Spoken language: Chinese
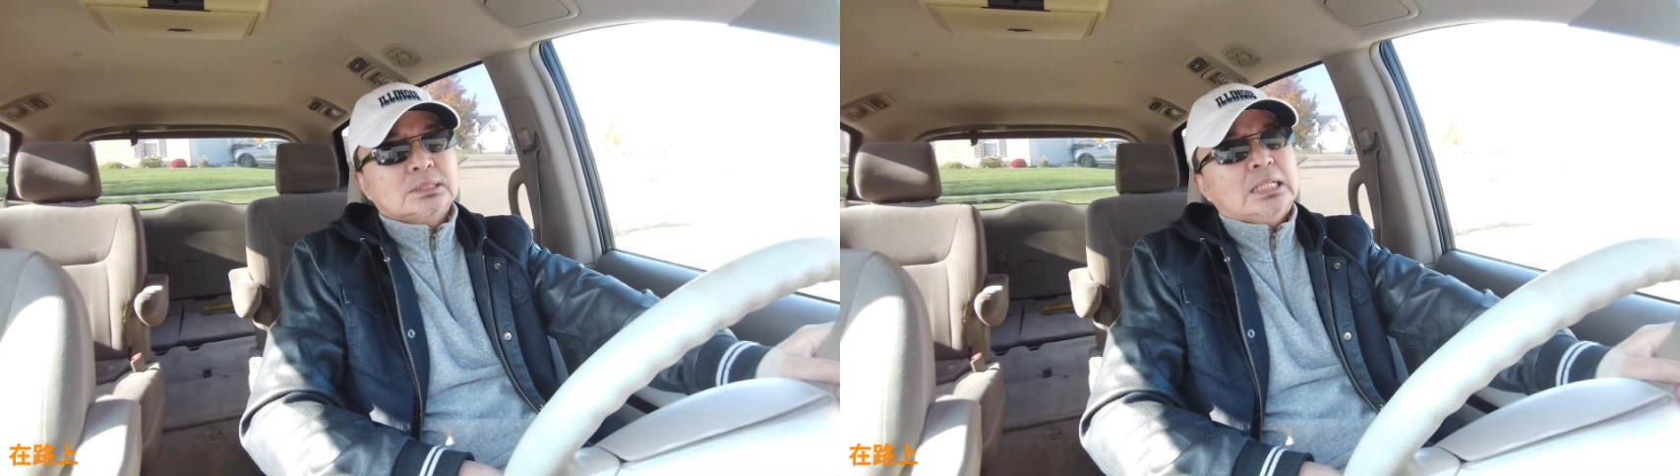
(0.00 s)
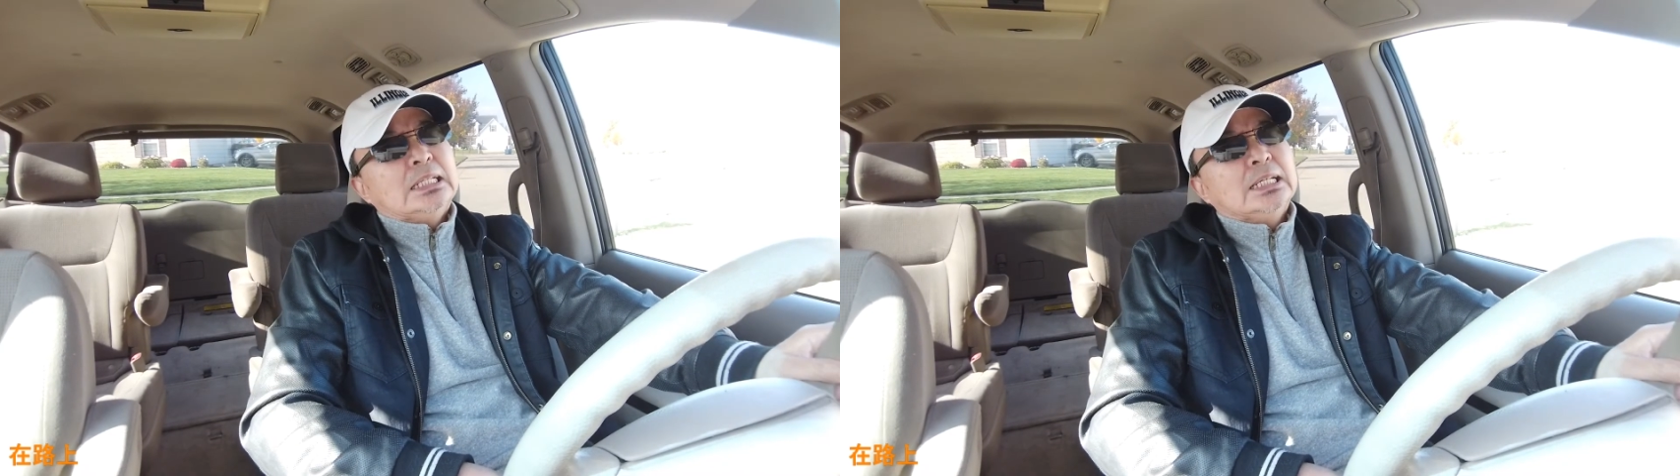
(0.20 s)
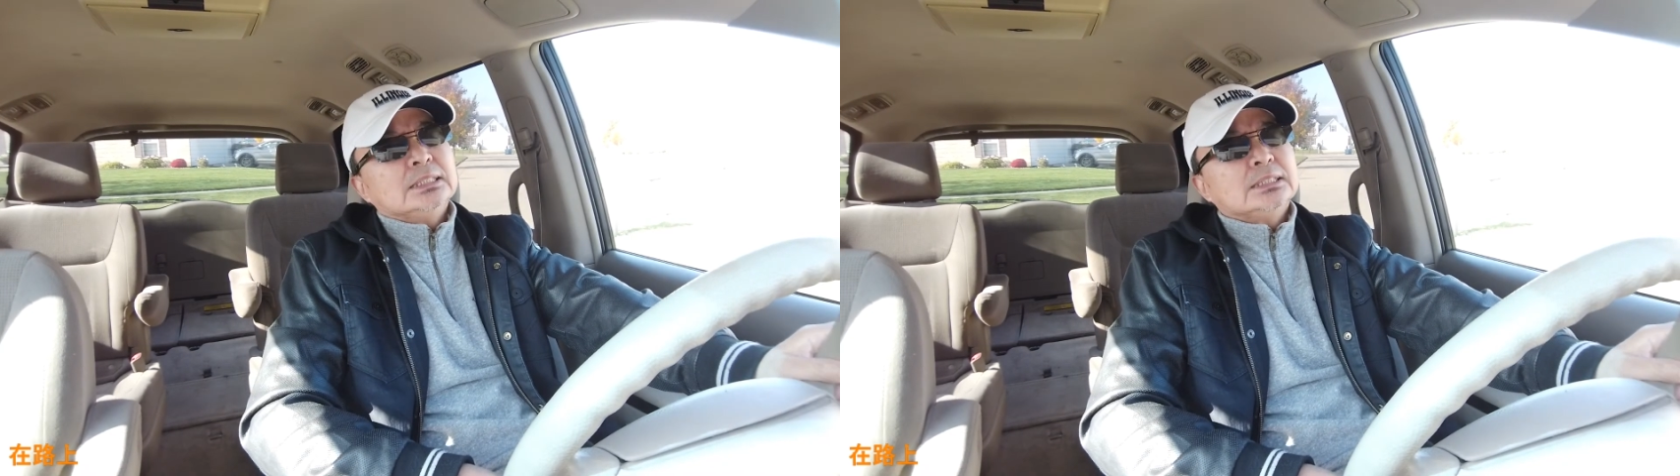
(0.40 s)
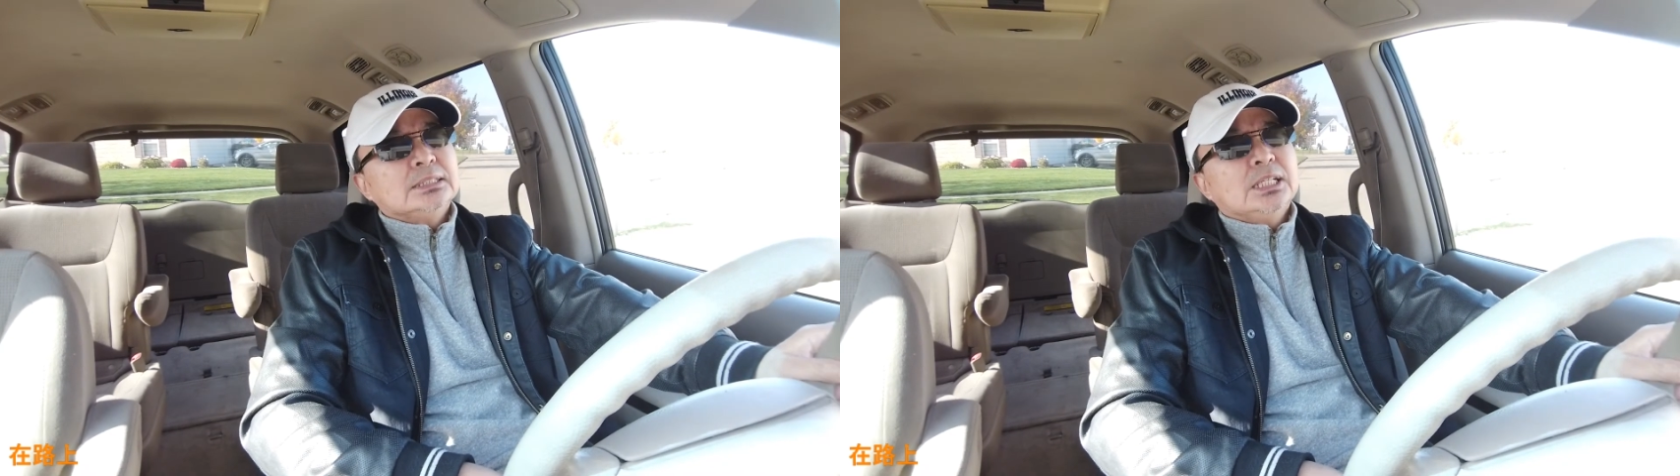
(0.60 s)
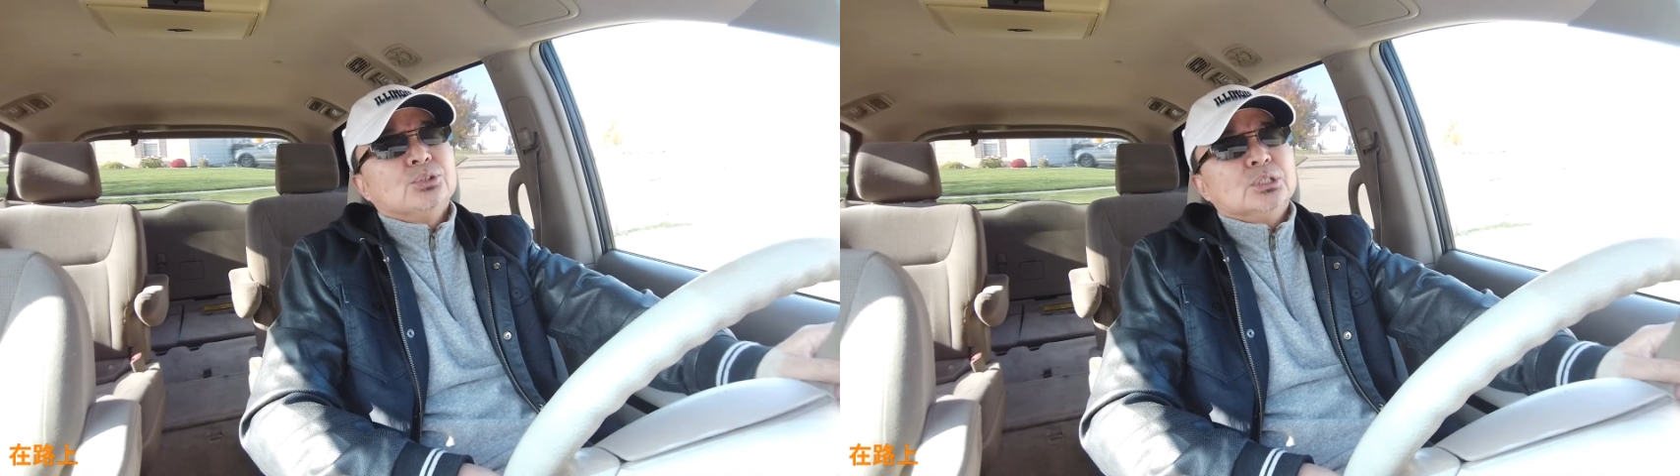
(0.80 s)
当然，
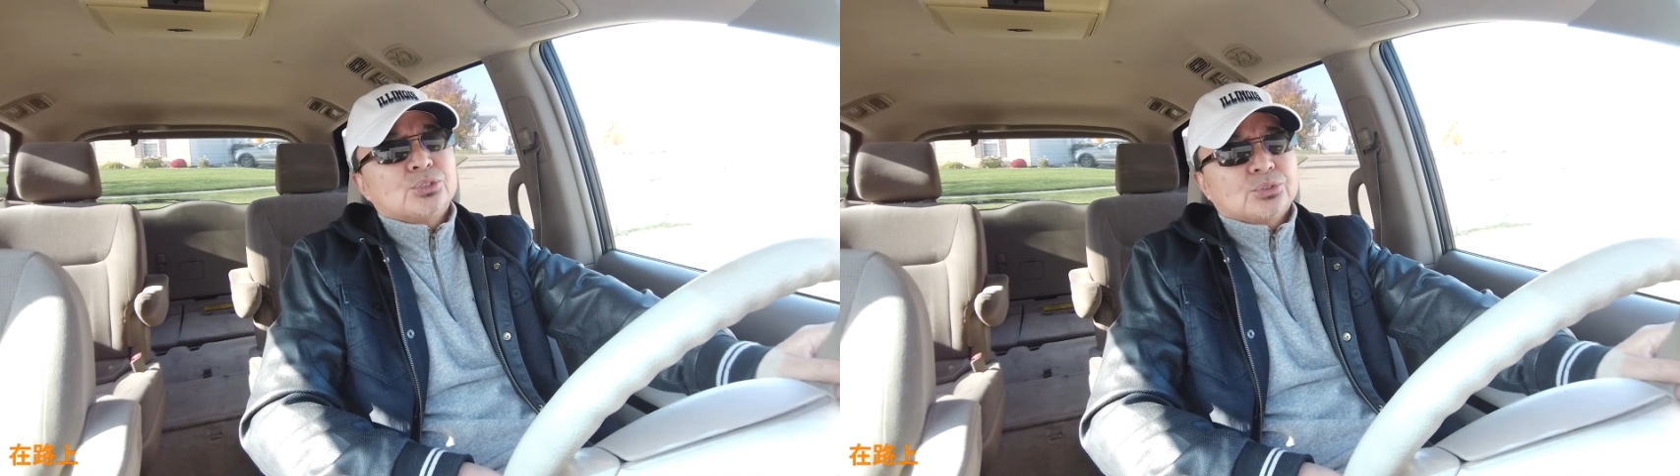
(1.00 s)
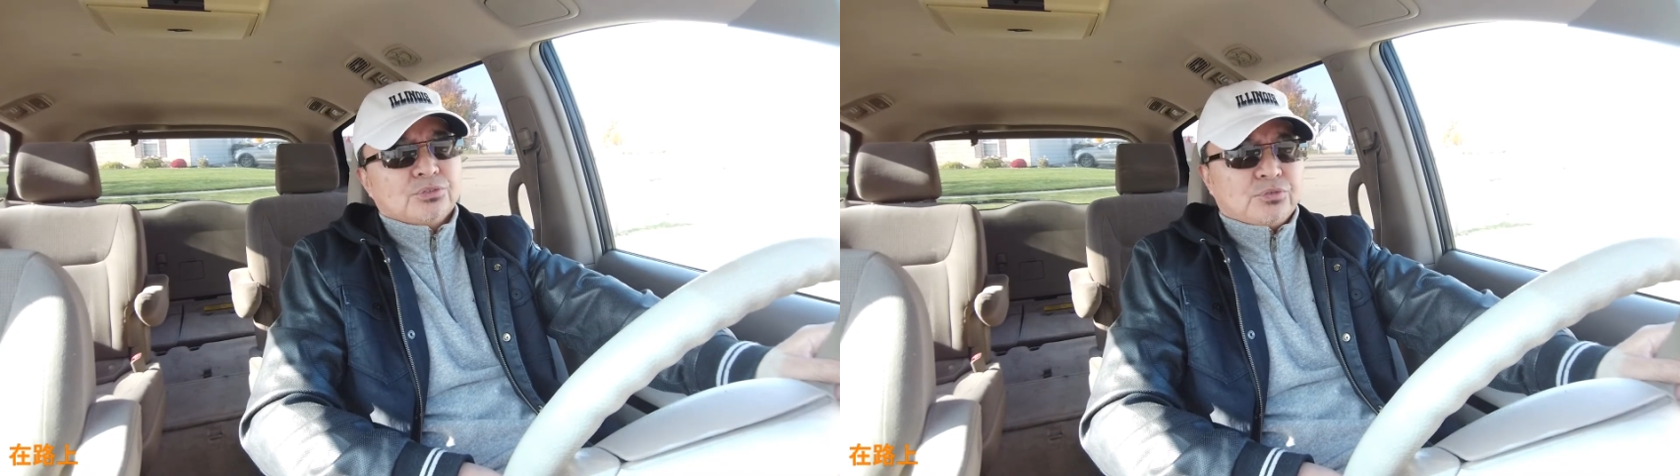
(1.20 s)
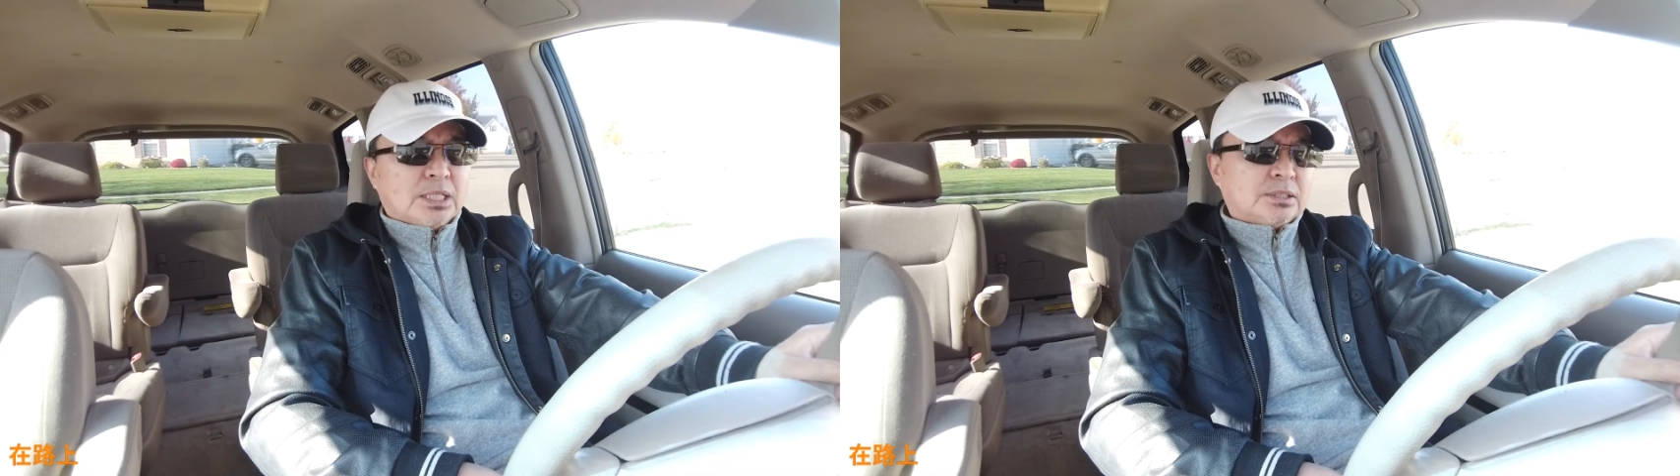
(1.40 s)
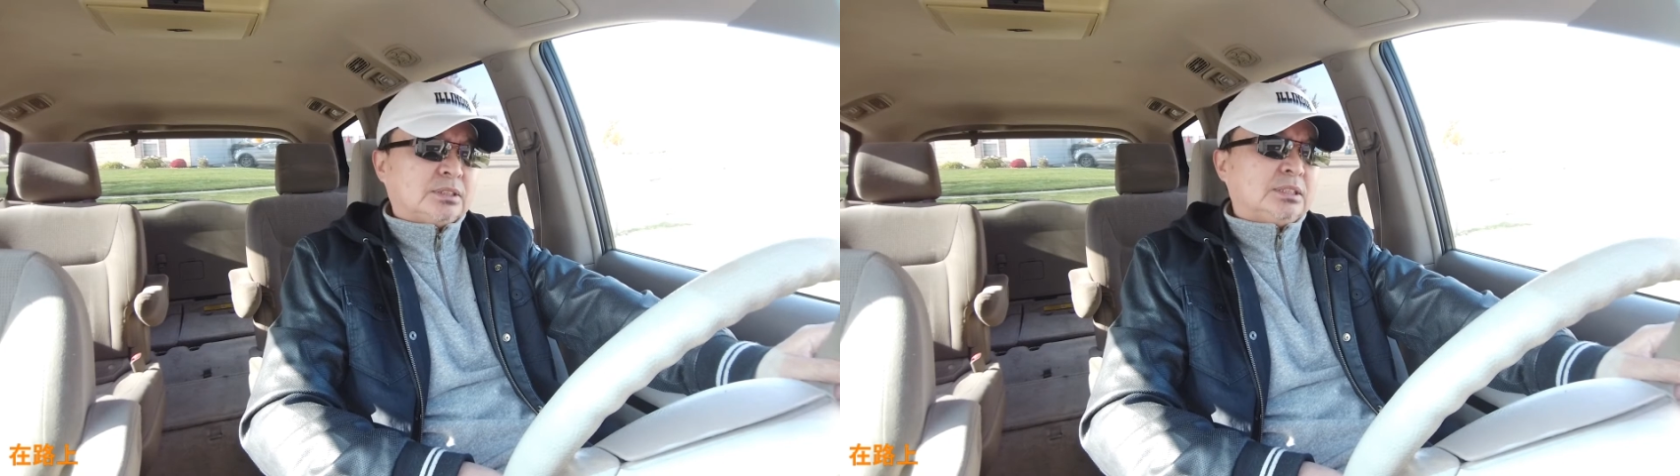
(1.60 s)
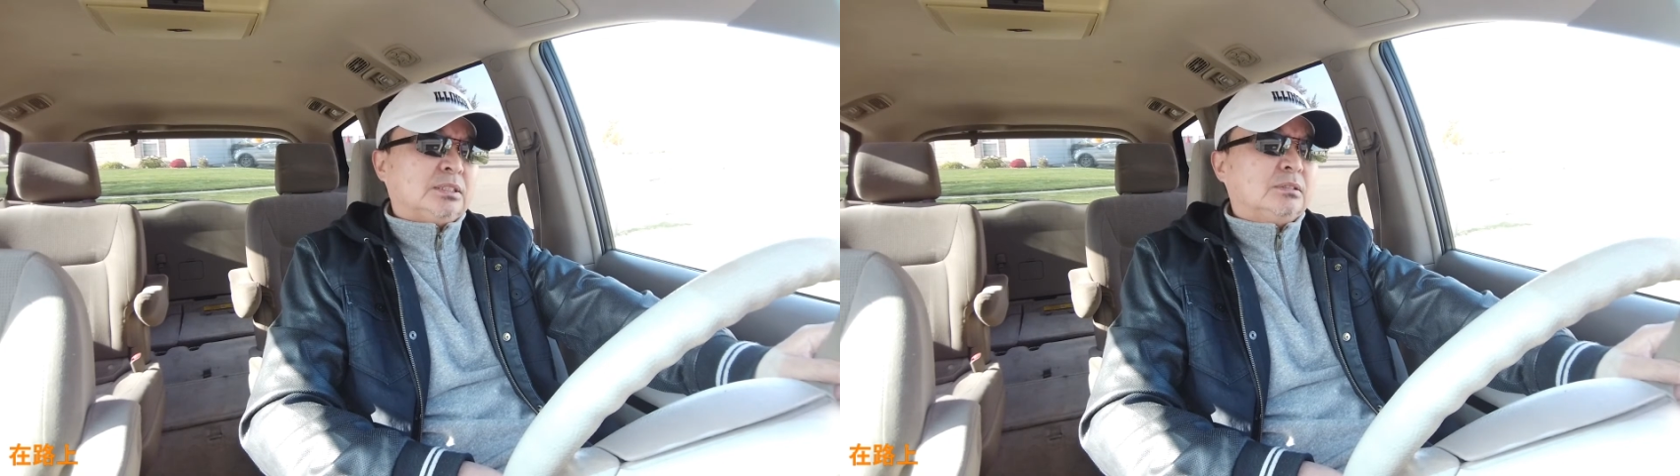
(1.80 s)
也有人说
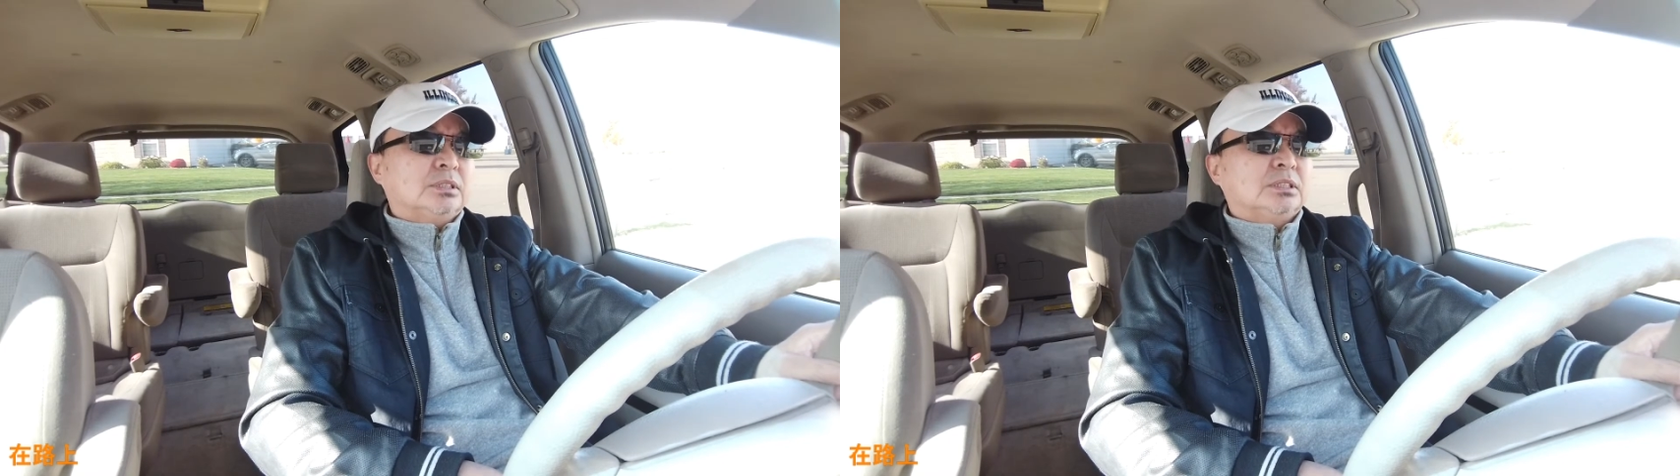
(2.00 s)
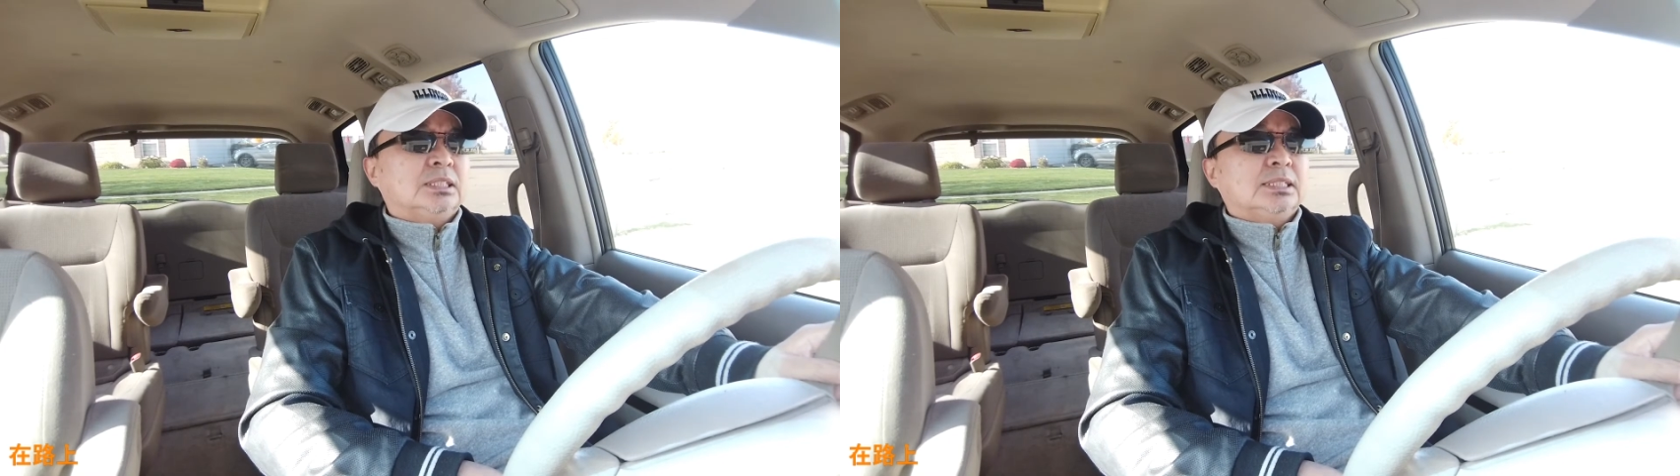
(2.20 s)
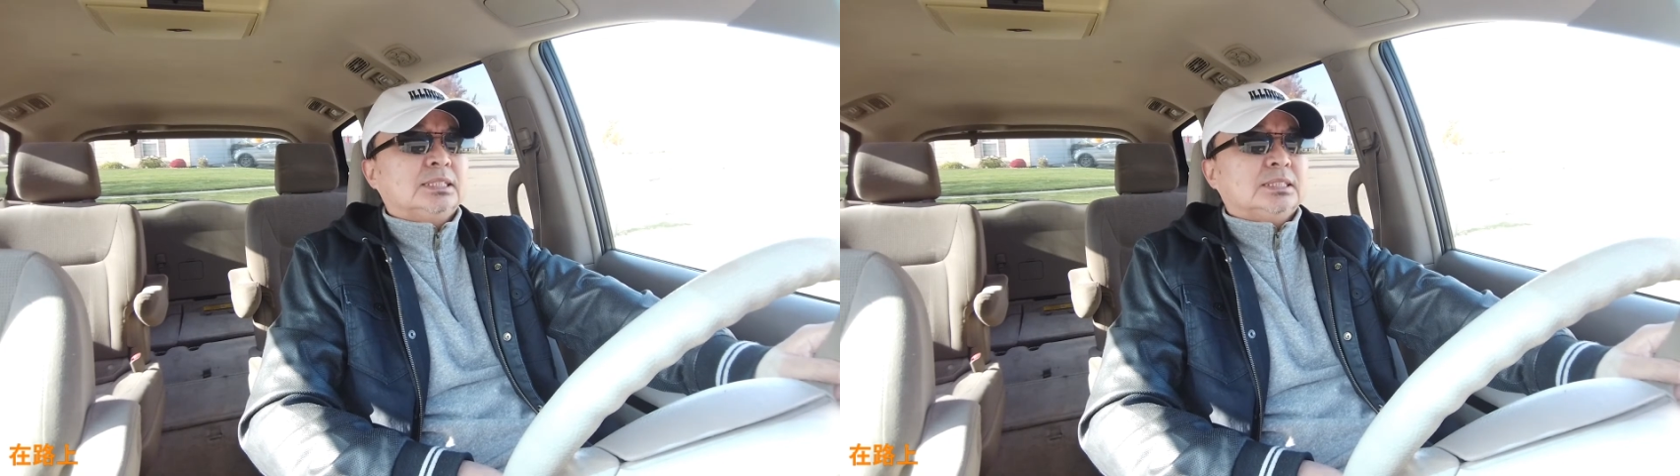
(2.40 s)
Fox 也都是，